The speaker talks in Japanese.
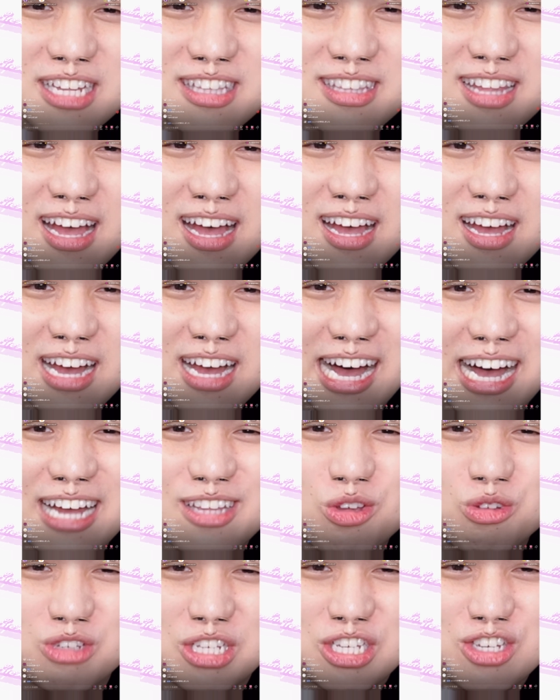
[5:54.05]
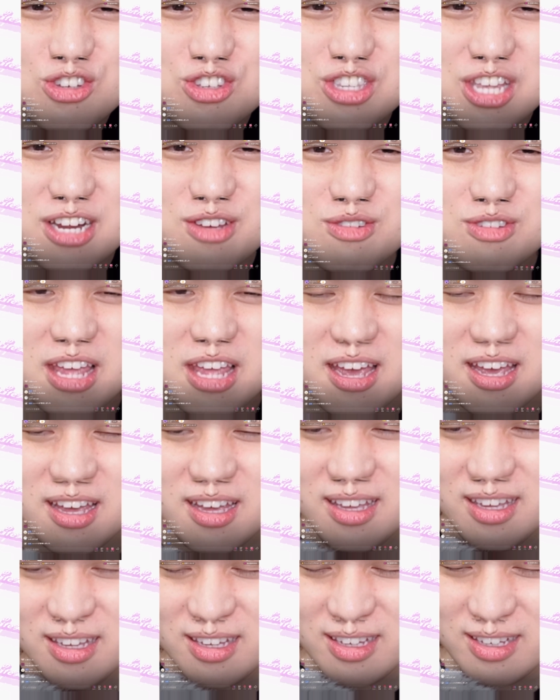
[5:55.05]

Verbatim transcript: を使った後に言うセリフね。